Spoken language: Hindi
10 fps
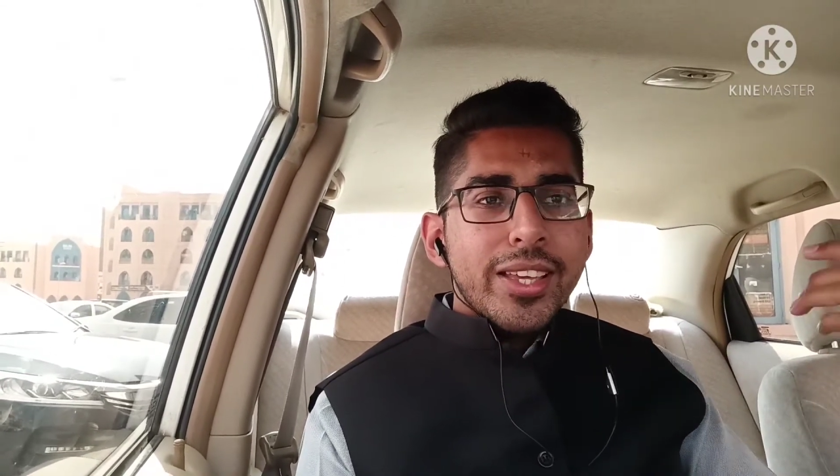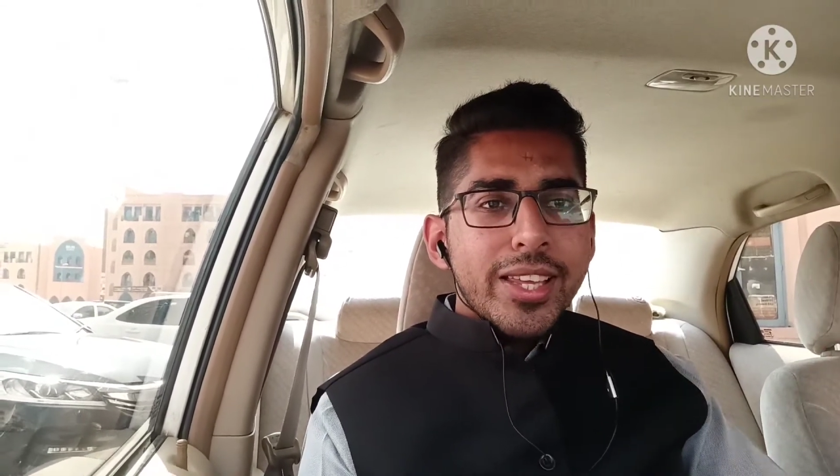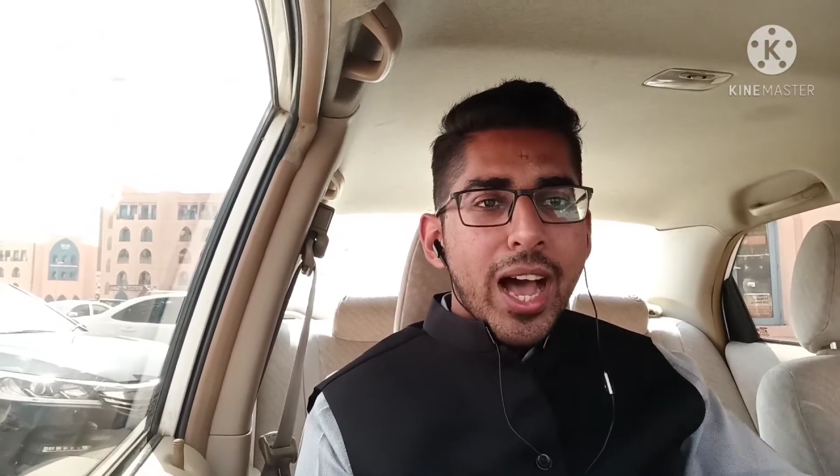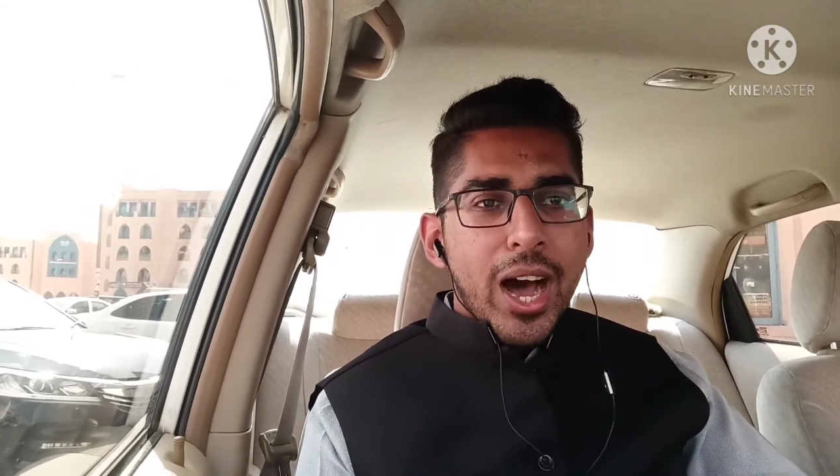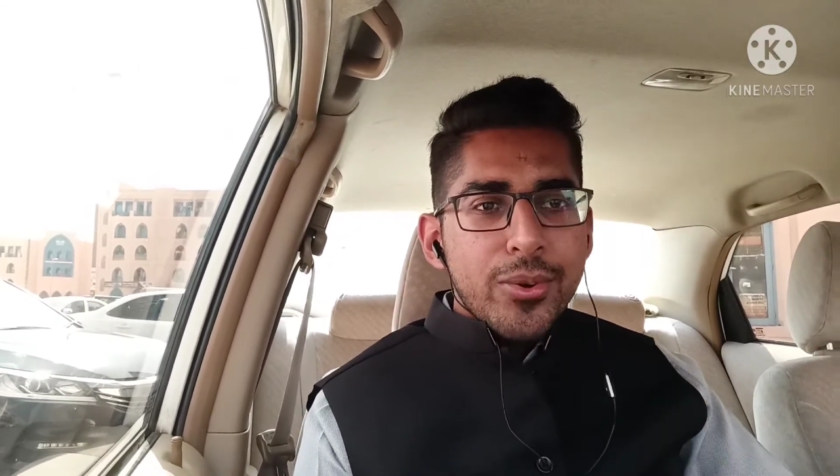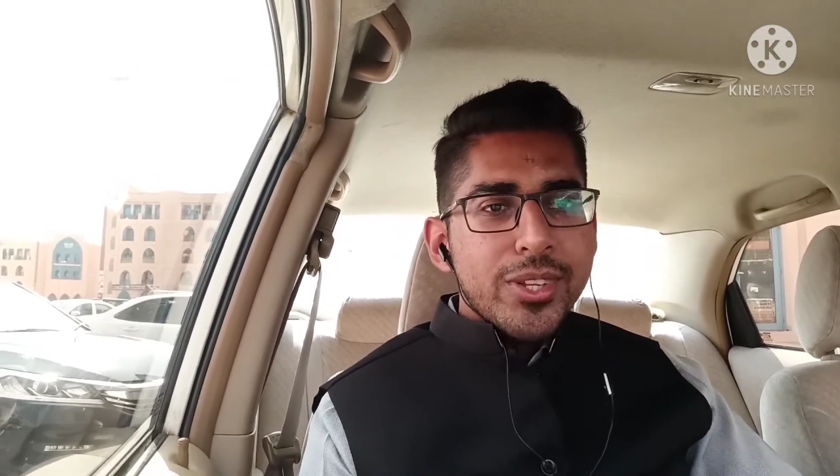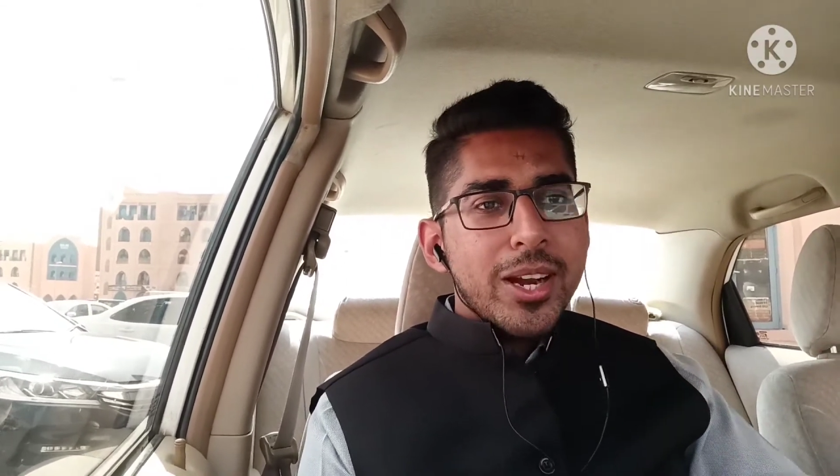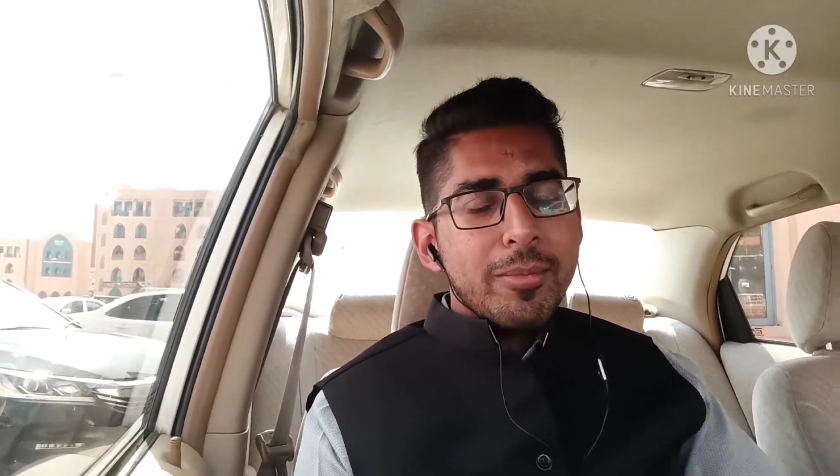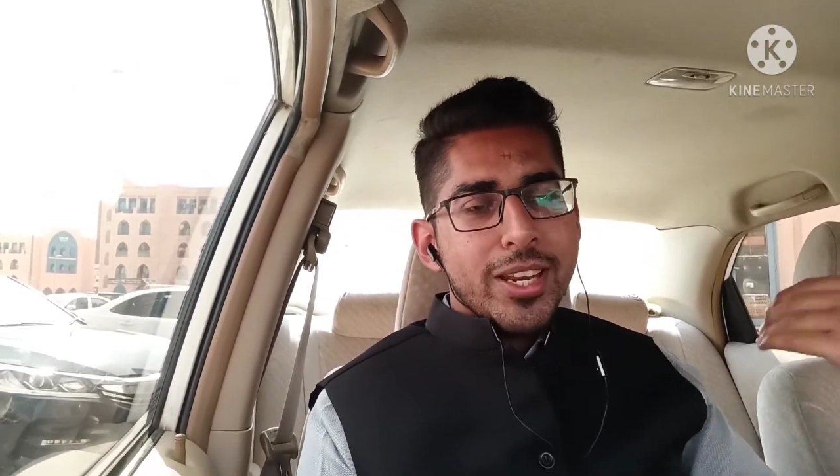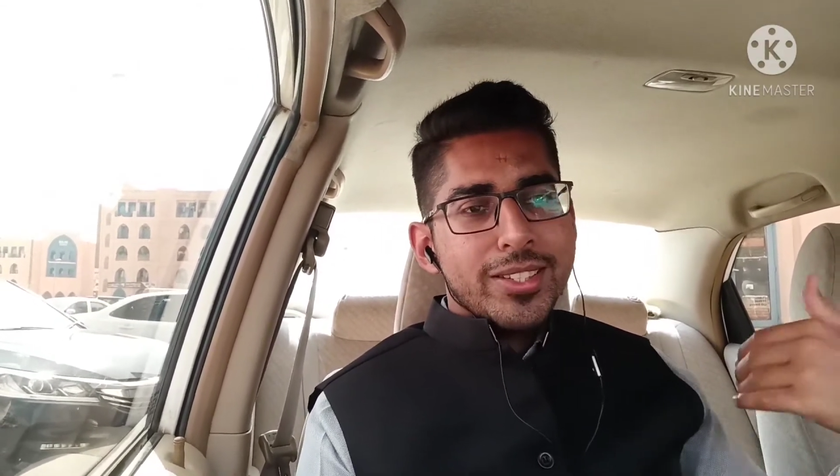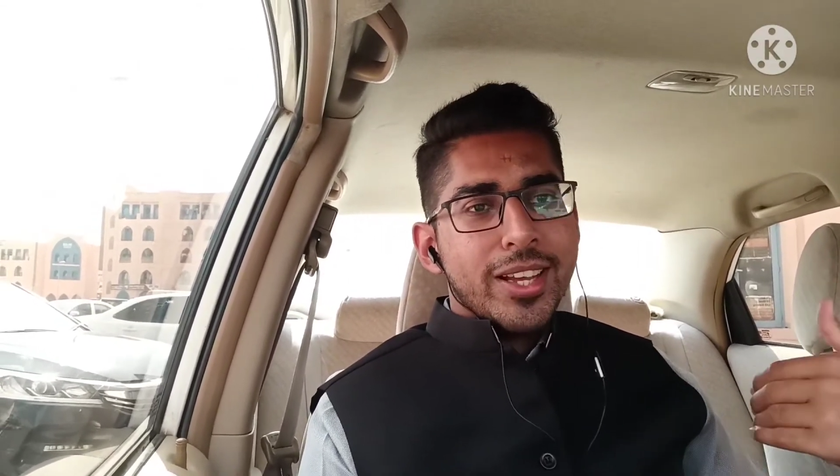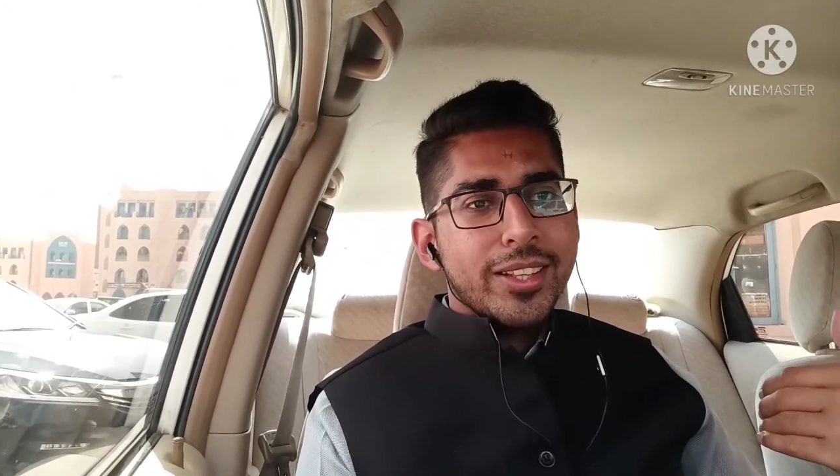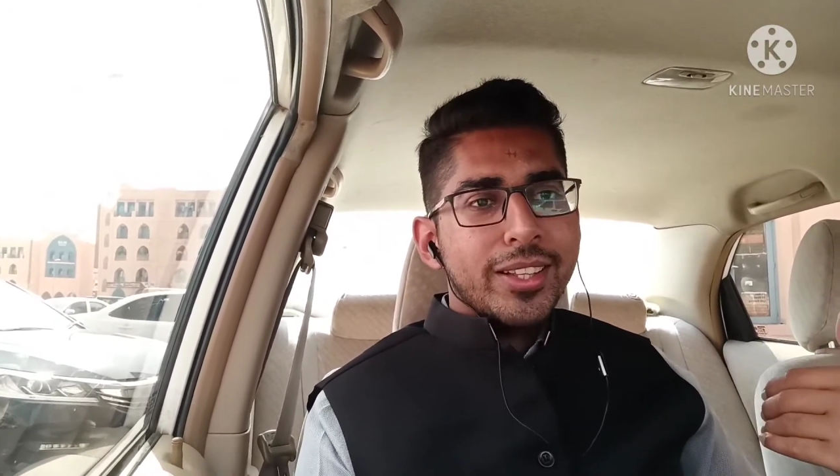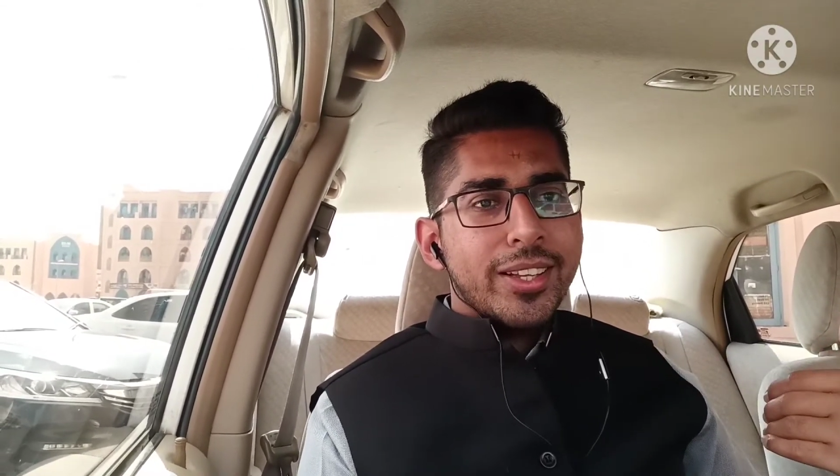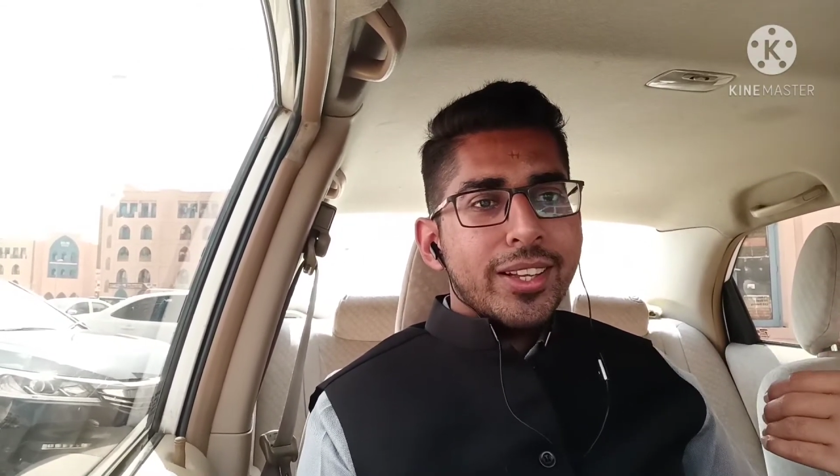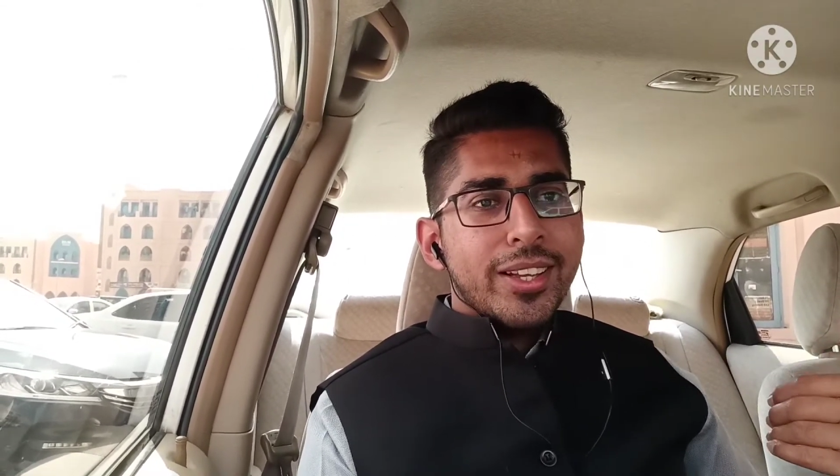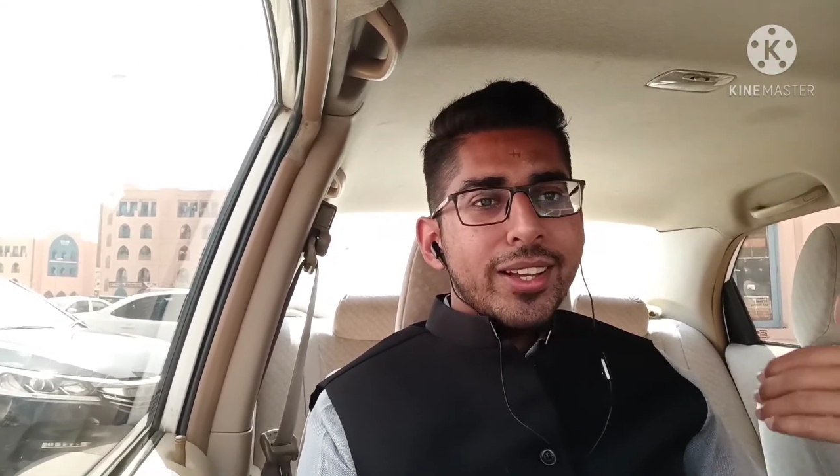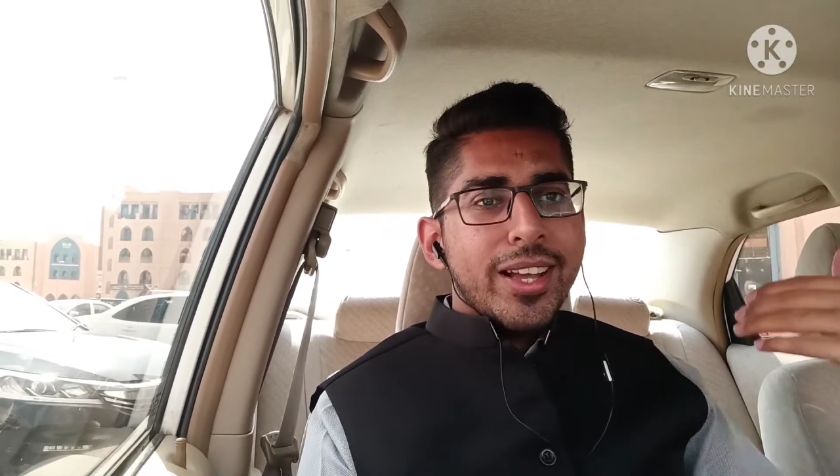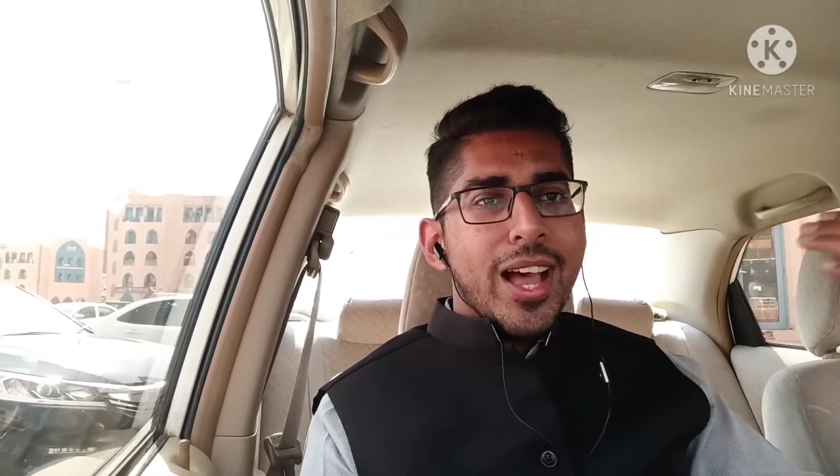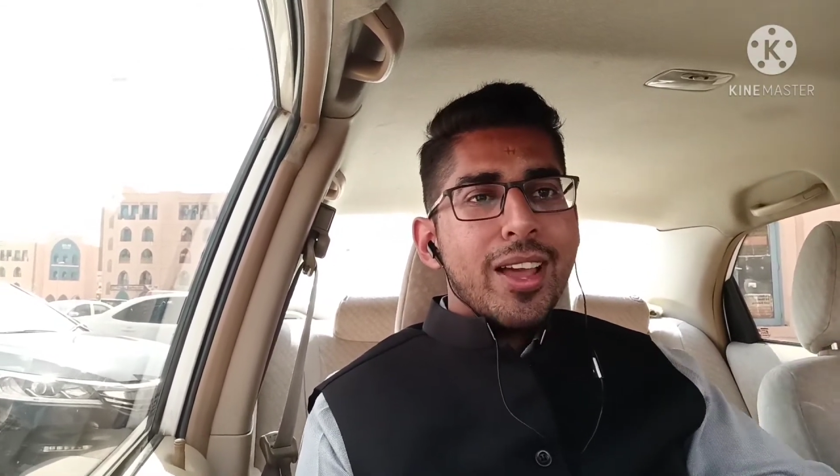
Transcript: कि आओ ज़रा मेरे साथ